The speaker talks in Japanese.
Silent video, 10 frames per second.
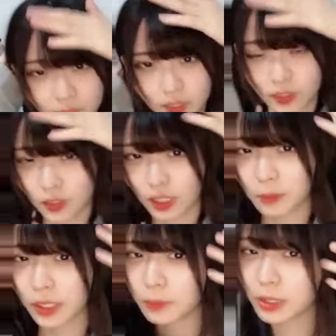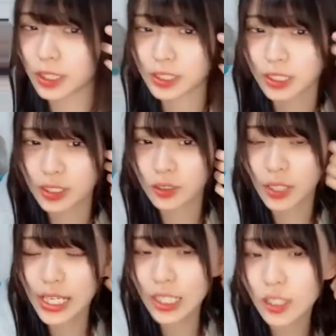ちょっと髪が乱れちゃったちょ
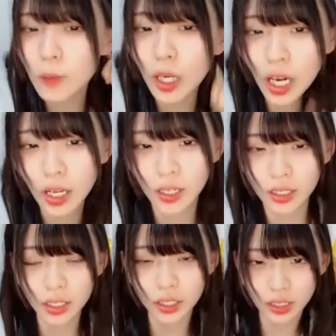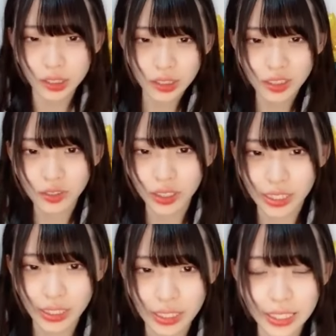ランキング読むから15
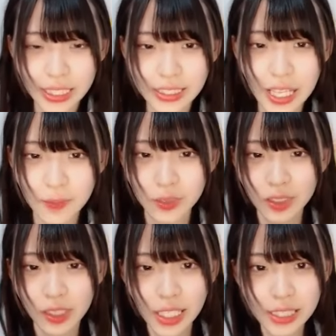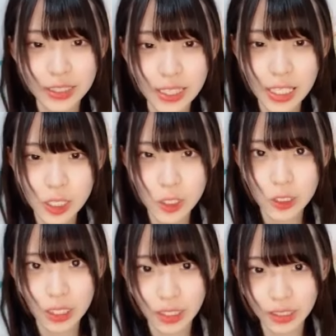位なれかりさん10位海人さん
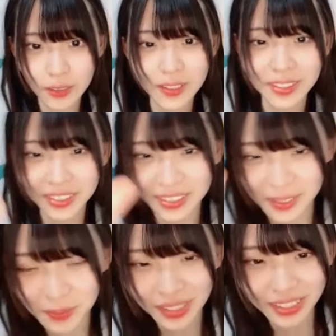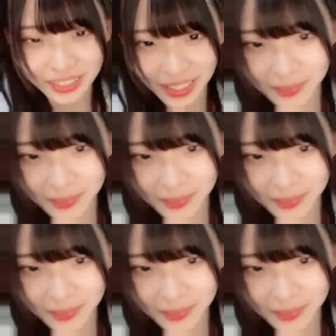13位ちょっとやめてくださ